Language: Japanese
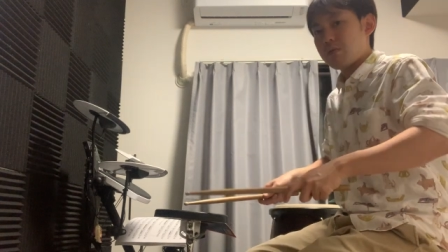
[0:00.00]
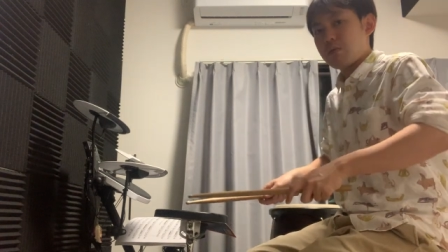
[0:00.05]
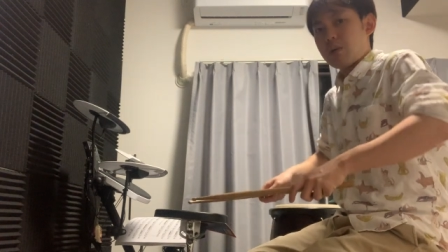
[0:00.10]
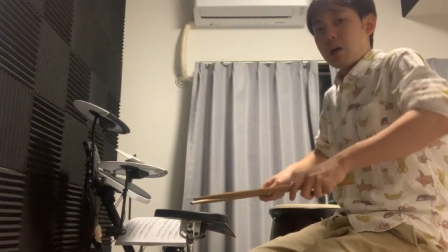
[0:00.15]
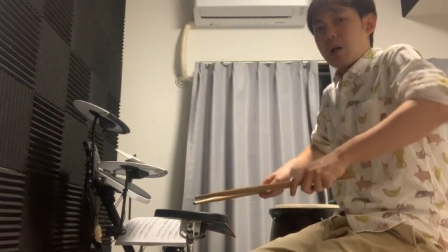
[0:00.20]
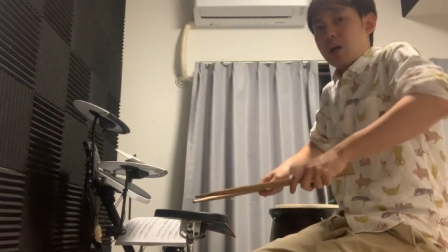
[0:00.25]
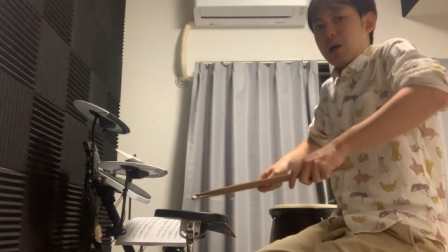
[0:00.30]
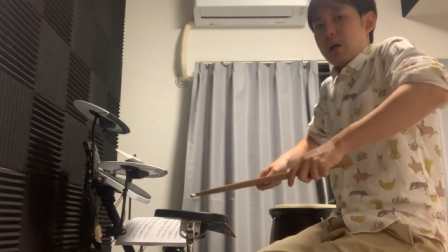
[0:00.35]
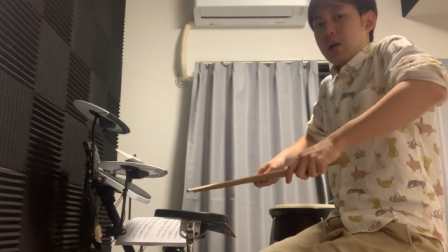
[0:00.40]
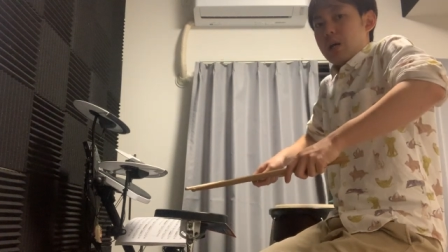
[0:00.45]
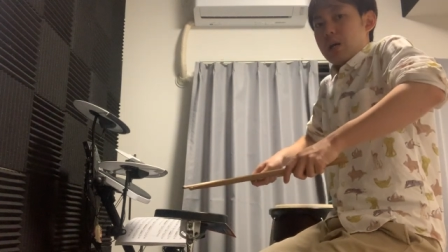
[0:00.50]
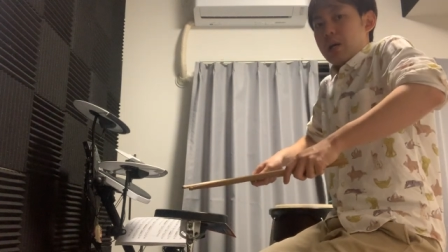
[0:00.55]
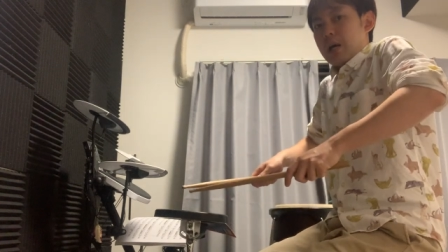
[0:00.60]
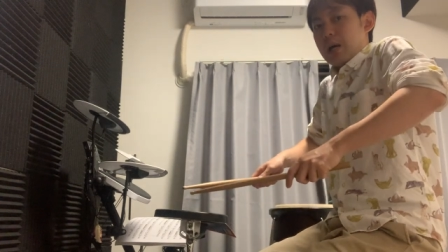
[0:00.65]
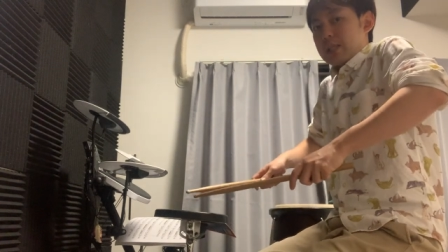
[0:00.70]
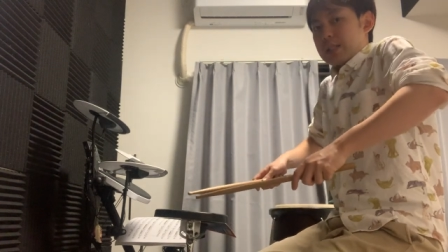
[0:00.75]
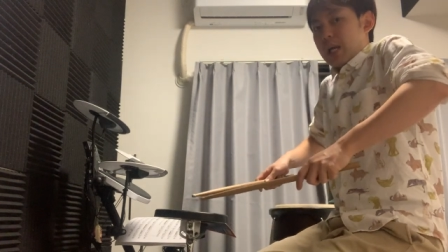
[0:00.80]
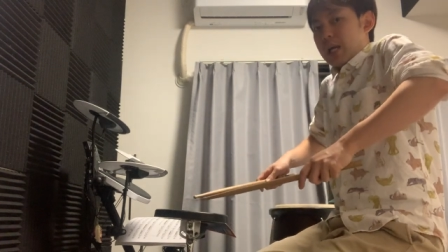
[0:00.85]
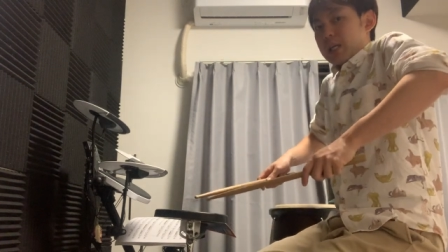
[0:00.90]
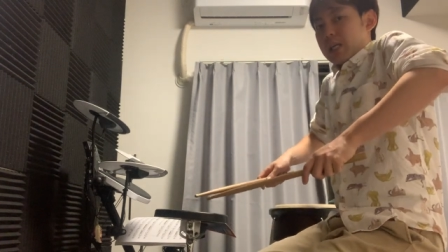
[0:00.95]
るが、あ、
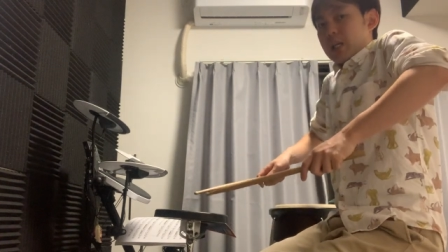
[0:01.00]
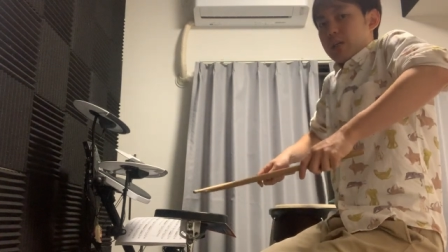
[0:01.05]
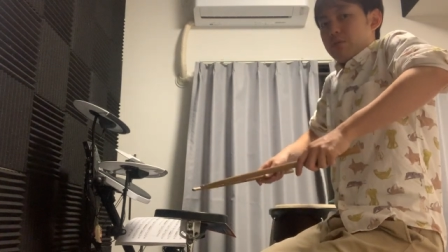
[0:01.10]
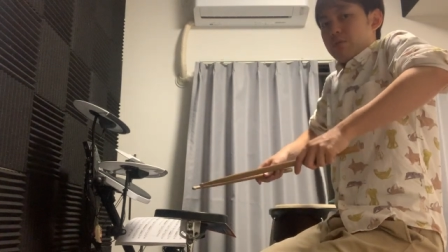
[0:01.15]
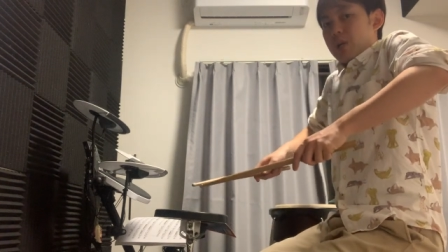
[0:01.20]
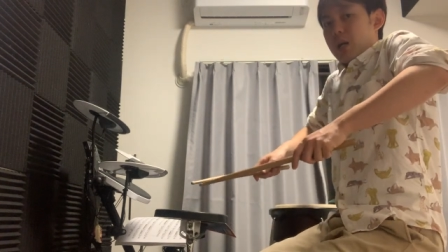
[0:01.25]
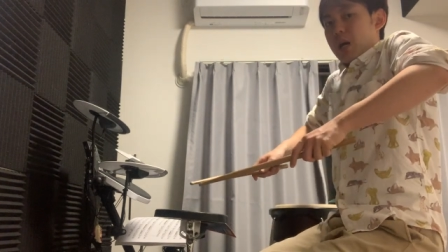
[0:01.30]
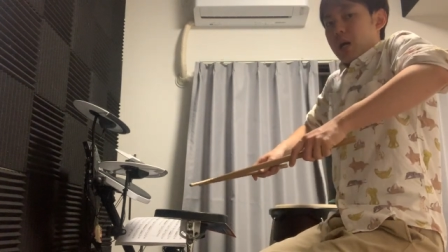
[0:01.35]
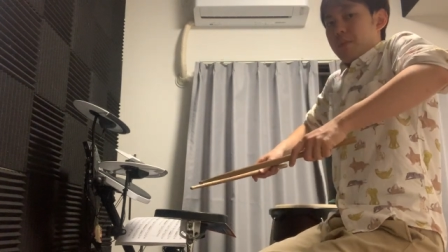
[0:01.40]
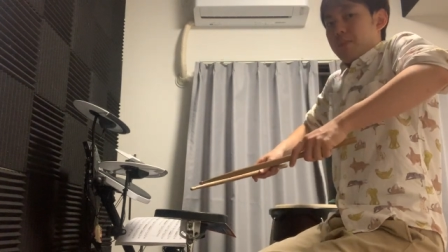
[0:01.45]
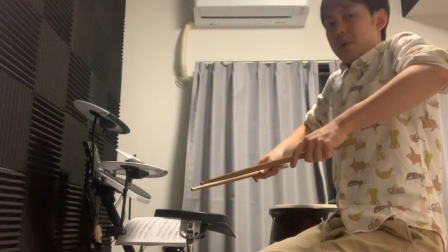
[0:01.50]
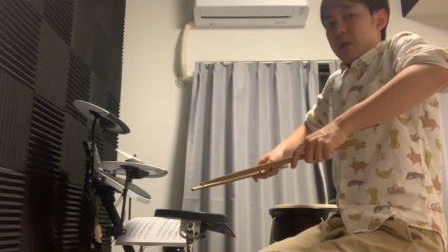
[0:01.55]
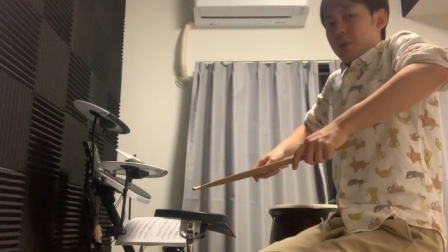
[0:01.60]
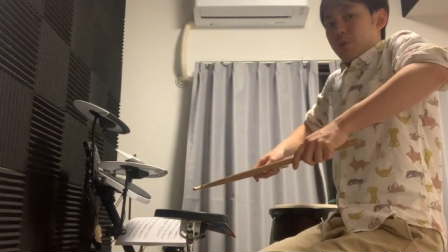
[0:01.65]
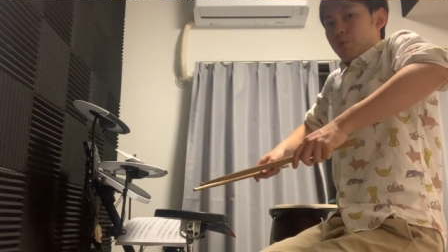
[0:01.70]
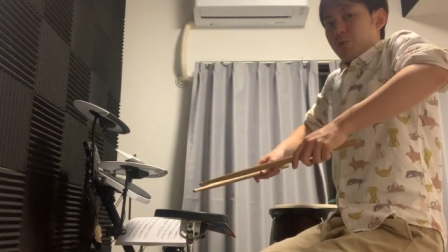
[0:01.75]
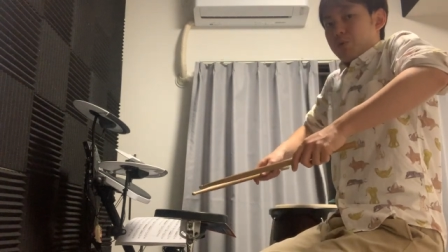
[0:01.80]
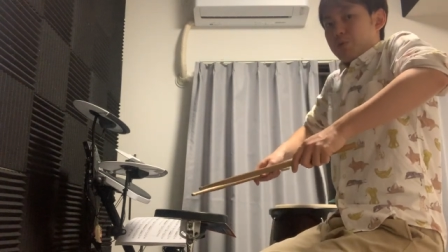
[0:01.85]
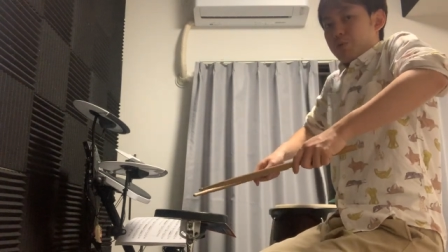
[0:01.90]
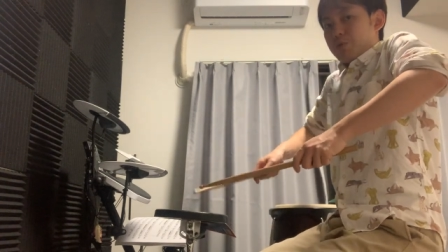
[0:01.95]
避けるがあまりこう